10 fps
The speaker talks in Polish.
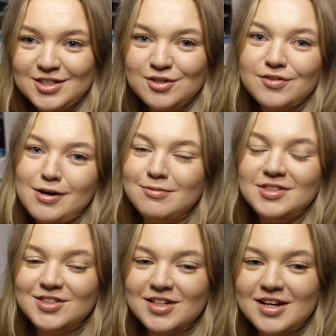Zdecydowałam
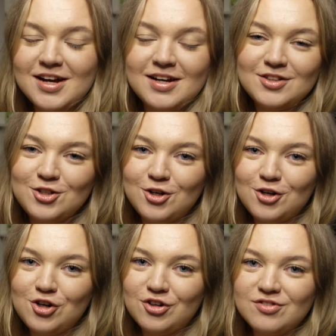się, że
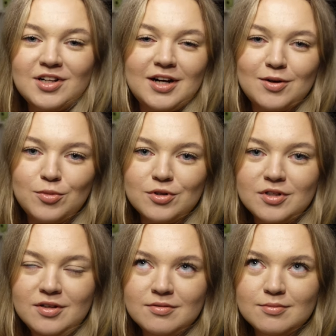do
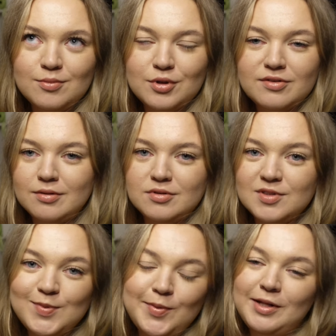Filharmonii, bo nie wiem,
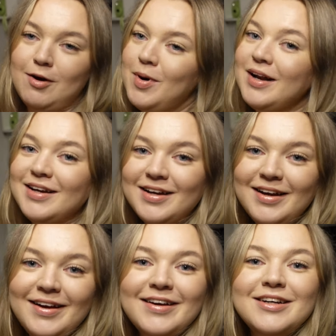czy wspominałam, ale
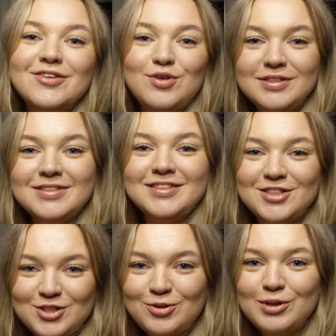e, właśnie
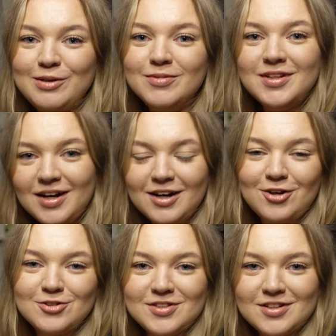się szykujemy na
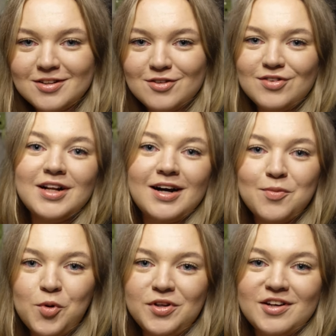koncert do
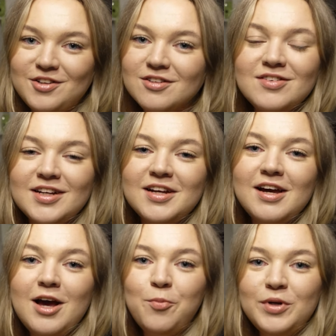Filharmonii Narodowej.
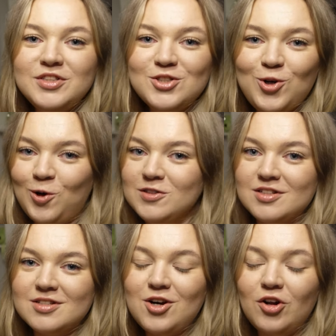Będzie to
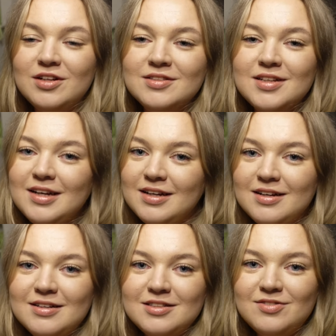koncert kolęd.
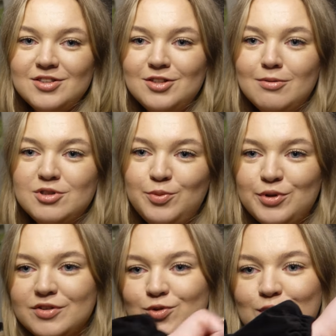E, stwierdziłam, że
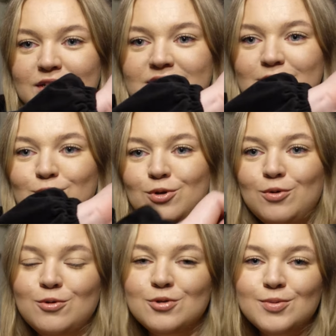pójdę w sukience,
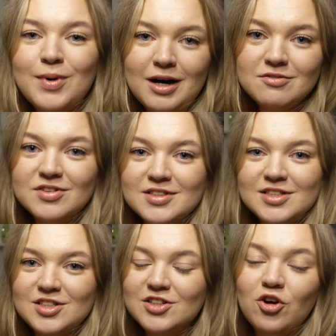którą już mam, więc
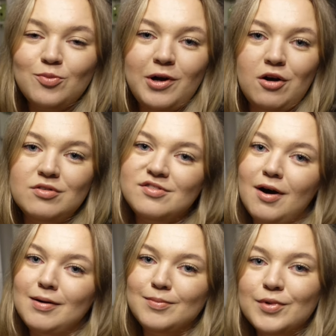jeszcze nie
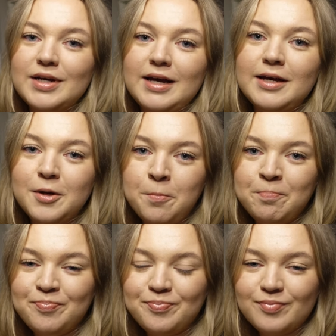odpakowywałam mojej
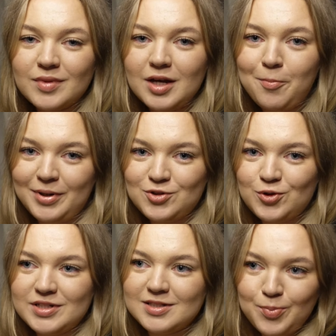mm,
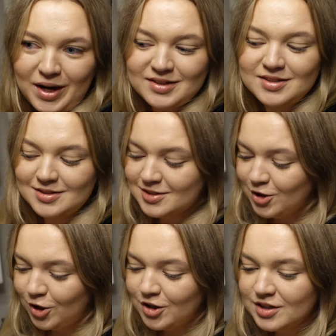paczuchy z Patty
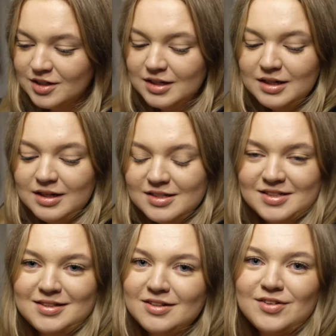Store.
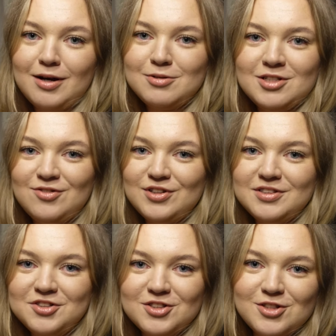Zastanawiałam się
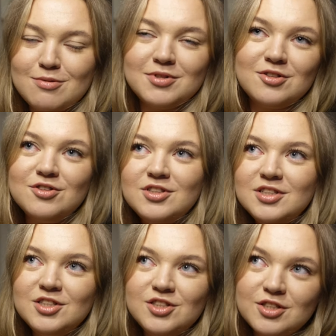właśnie, czy zrobić to
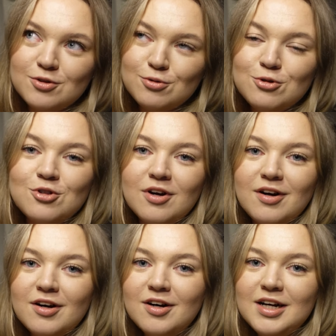dziś, czy
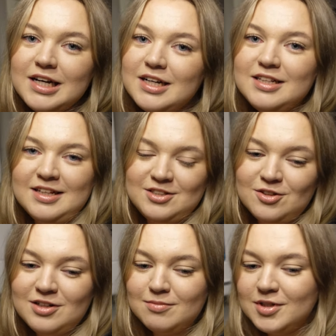jutro. I tak
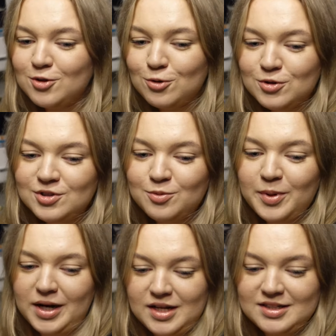ciągle mnie kusi
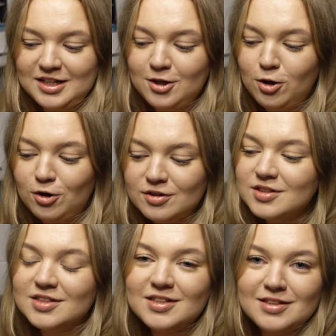ubieranie tej
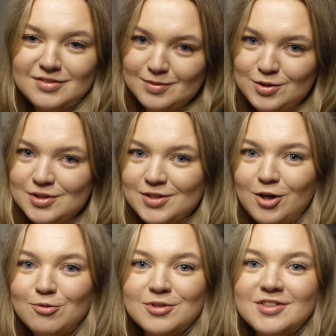choinki, nie wiem co
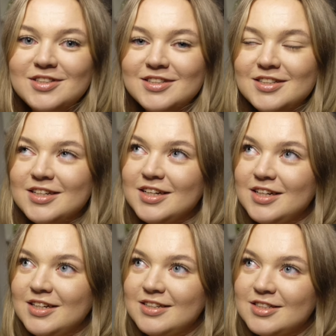zrobić, czy
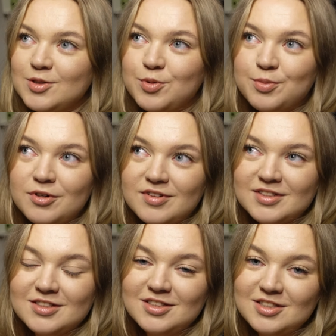czy
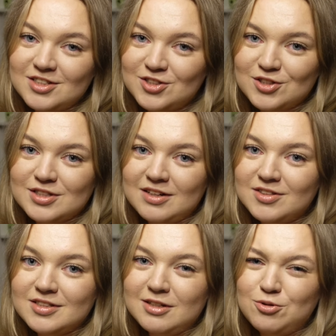spróbować dzisiaj, czy
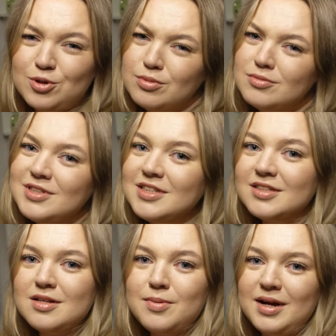zostawić na jutro, bo myślę,
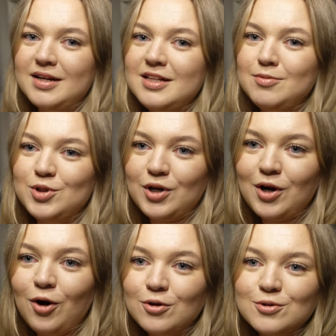że zabraknie mi
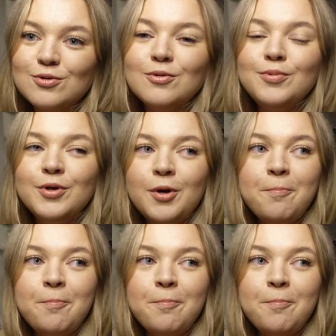trochę ozdób.